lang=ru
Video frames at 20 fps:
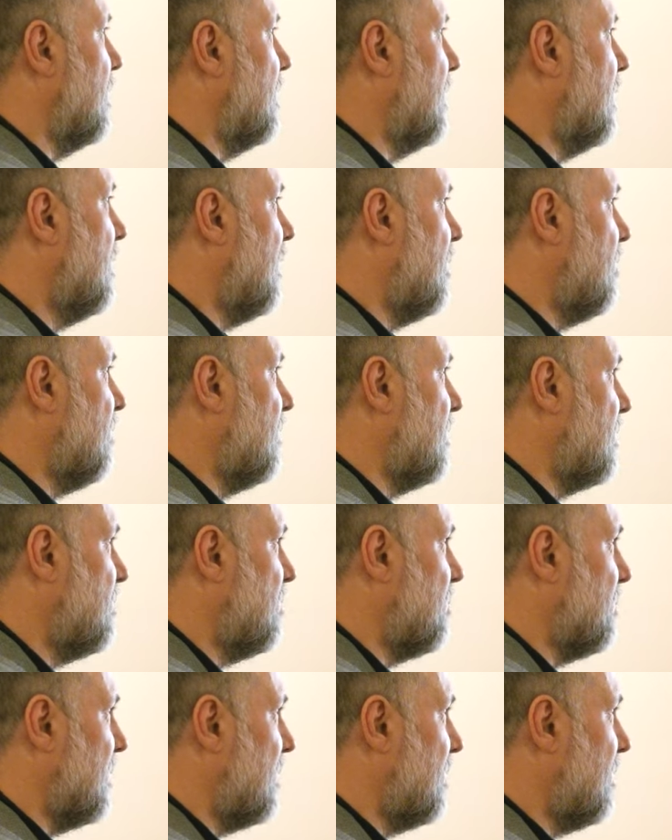Наталья
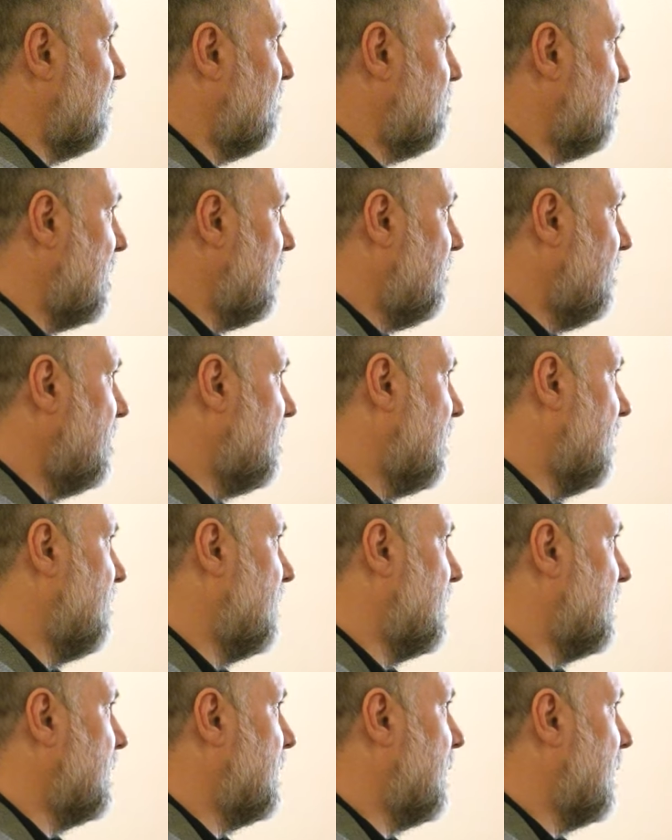Владимировна, это впервые,
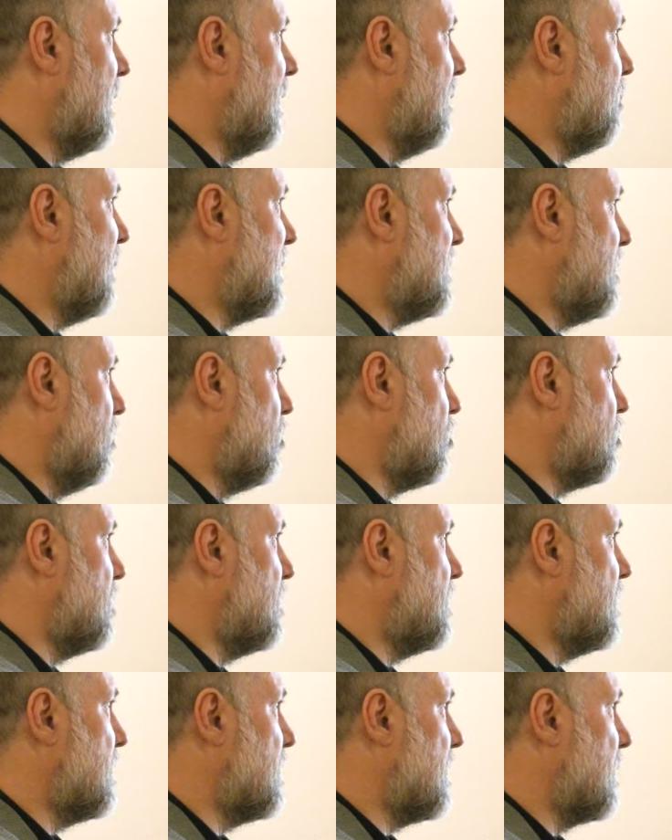наверное, такая по
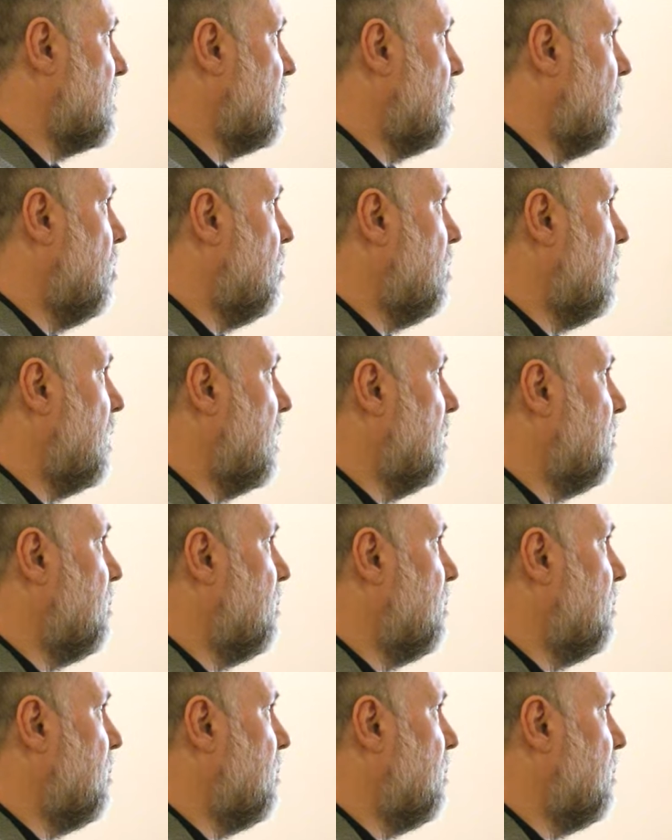сложности застройка.